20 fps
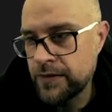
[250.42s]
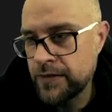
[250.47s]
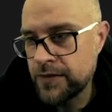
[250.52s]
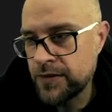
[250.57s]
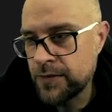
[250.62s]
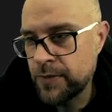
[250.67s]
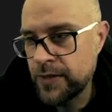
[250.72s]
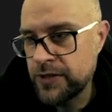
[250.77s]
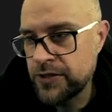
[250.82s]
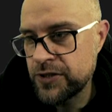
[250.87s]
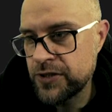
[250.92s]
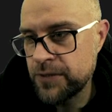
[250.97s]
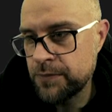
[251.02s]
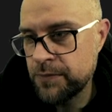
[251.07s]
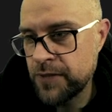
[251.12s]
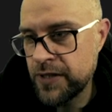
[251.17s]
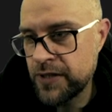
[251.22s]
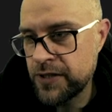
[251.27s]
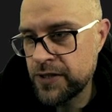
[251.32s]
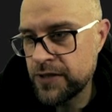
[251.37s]
Zobaczcie,
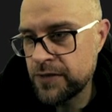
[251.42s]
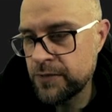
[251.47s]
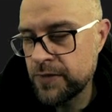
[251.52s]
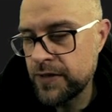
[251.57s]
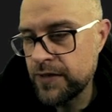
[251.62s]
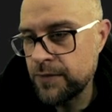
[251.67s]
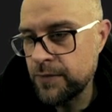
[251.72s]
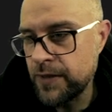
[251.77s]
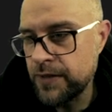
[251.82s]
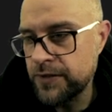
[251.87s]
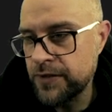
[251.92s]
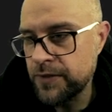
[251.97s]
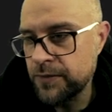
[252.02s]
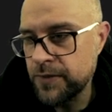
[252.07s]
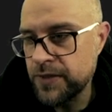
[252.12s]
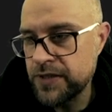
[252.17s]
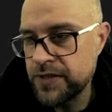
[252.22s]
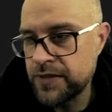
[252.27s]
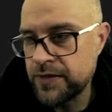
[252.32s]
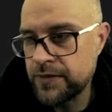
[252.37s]
pierwszym elementem
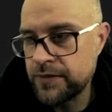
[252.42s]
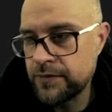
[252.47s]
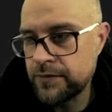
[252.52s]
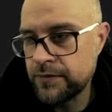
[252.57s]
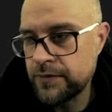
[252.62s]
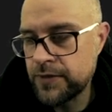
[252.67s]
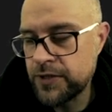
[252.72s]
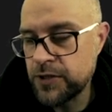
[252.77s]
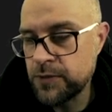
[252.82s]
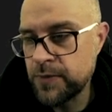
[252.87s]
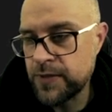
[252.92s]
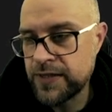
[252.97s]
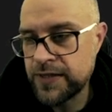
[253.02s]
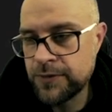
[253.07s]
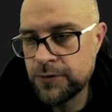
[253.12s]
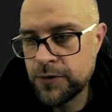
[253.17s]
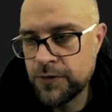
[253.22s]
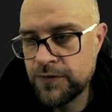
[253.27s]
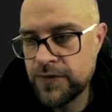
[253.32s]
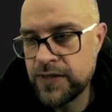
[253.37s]
jest liczba
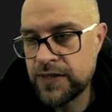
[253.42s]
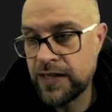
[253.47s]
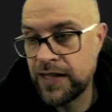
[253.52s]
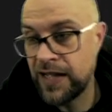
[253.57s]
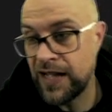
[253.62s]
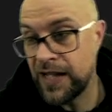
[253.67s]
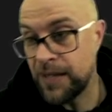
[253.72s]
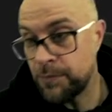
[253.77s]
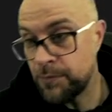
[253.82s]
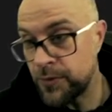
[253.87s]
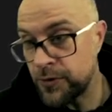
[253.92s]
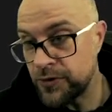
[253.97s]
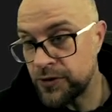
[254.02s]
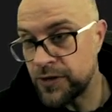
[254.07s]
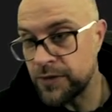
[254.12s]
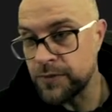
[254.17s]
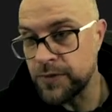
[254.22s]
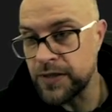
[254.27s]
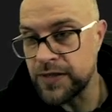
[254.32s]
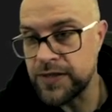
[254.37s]
całkowita, a
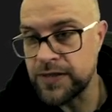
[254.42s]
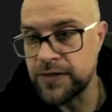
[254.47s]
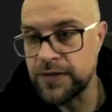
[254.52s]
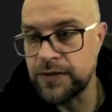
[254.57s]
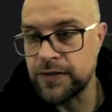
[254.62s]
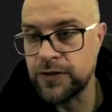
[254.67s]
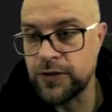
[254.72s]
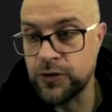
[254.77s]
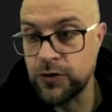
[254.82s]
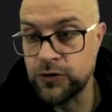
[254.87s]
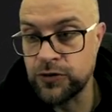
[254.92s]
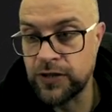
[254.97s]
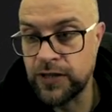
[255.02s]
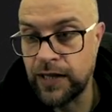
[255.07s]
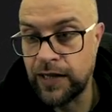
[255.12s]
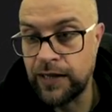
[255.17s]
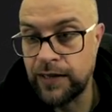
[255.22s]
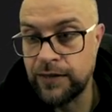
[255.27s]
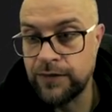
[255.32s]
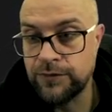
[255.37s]
potem jest
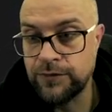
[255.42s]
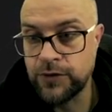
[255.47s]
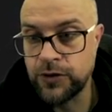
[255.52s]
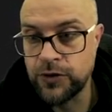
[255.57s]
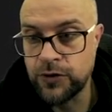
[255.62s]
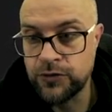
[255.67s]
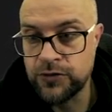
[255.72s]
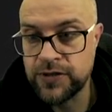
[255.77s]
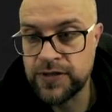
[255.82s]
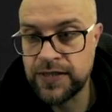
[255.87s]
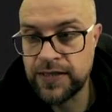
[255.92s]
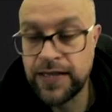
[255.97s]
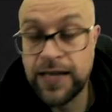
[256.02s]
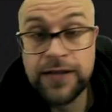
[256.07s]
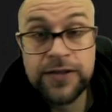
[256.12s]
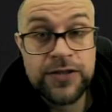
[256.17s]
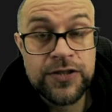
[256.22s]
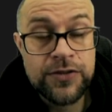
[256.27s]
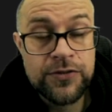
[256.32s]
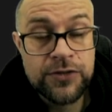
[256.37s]
krotka w krotce.
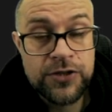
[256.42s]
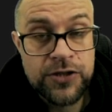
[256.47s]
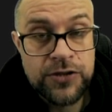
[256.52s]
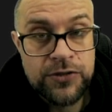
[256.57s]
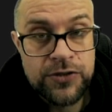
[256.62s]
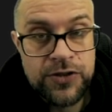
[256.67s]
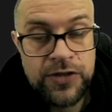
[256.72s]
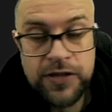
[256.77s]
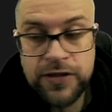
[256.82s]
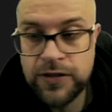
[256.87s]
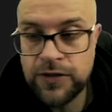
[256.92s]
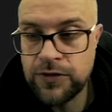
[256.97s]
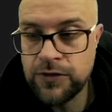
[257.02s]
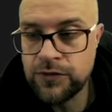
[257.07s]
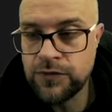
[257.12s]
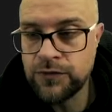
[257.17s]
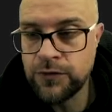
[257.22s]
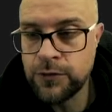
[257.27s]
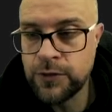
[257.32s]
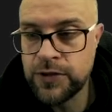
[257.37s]
Jak się do czegoś takiego
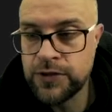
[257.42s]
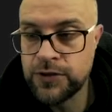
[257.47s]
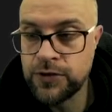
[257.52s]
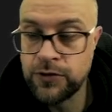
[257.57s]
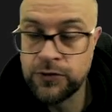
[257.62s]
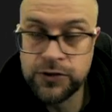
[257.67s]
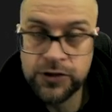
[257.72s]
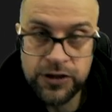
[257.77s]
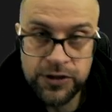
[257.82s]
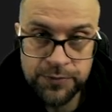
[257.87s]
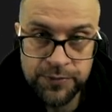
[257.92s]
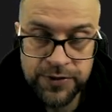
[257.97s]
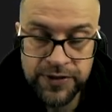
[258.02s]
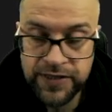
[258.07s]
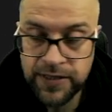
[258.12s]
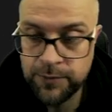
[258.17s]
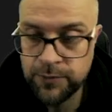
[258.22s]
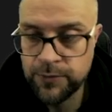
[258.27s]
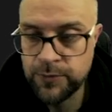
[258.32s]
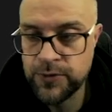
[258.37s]
odwołać, chociażby
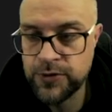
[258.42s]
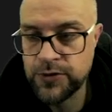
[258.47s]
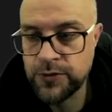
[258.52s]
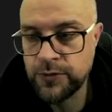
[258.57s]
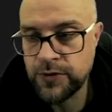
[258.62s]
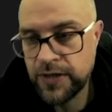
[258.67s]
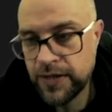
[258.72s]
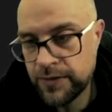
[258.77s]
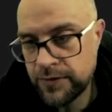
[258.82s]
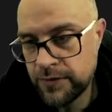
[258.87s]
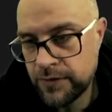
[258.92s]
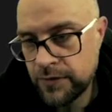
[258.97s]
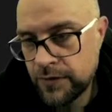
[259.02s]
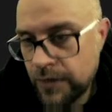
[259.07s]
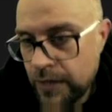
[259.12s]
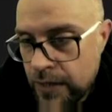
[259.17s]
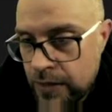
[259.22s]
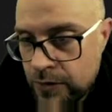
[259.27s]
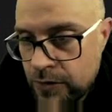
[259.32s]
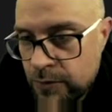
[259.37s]
za pomocą get?
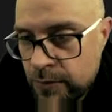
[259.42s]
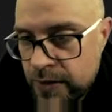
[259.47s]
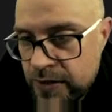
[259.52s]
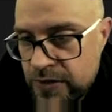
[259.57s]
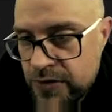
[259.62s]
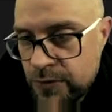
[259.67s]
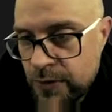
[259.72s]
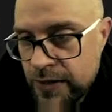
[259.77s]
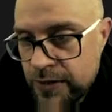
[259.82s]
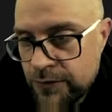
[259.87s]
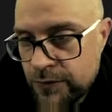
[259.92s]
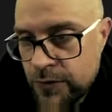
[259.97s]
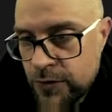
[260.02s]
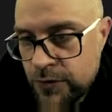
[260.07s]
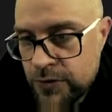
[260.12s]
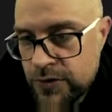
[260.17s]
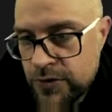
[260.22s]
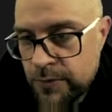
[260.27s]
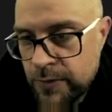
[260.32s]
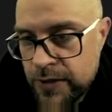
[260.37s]
A no bardzo łatwo,
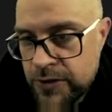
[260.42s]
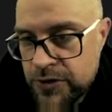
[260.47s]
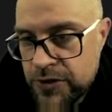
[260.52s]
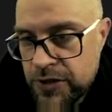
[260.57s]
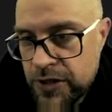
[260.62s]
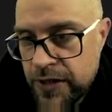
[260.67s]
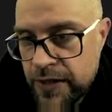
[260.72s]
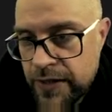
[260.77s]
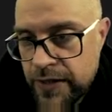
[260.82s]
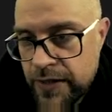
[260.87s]
o zobaczcie.